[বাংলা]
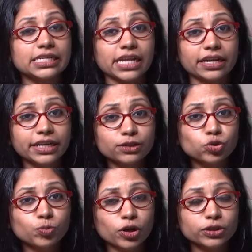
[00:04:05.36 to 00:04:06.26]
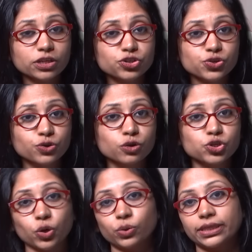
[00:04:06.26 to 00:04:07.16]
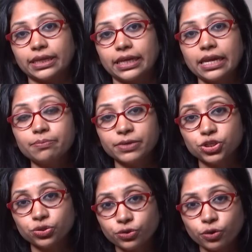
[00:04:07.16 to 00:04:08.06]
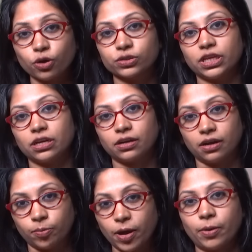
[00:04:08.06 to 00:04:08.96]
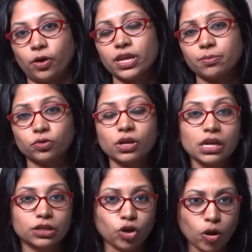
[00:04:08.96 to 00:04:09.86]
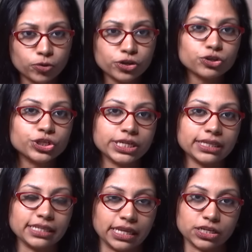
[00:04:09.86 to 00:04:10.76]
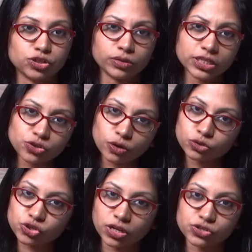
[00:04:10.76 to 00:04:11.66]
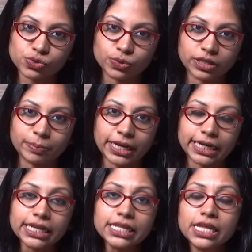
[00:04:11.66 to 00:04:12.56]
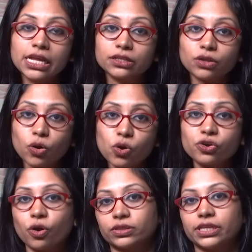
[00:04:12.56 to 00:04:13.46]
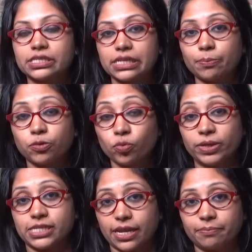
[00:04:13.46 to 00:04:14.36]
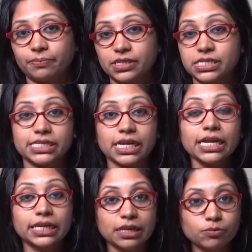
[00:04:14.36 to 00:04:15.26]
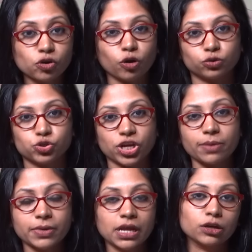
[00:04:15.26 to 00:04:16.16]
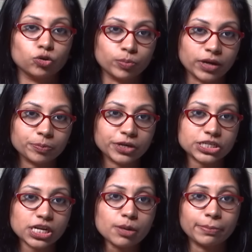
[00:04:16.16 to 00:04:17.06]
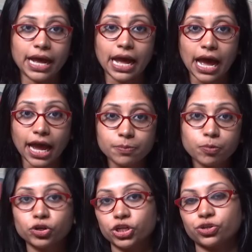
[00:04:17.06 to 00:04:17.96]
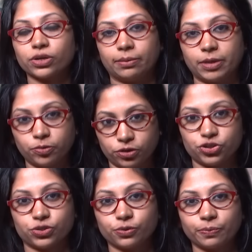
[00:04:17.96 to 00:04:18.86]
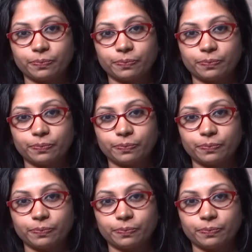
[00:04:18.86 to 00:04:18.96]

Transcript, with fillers: শারীরিক দুর্বলতার জন্য যখন দেহে বিশুদ্ধ রক্তের অভাব হয় এবং ধমনীয় শিরা দিয়ে সতেজ রক্ত চলাচল করতে পারে না তখন রক্তের চাপ কমে যায় যেটা নিম্ন রক্তচাপ লো ব্লাড প্রেশার বা হাইপোটেশন নামে পরিচিত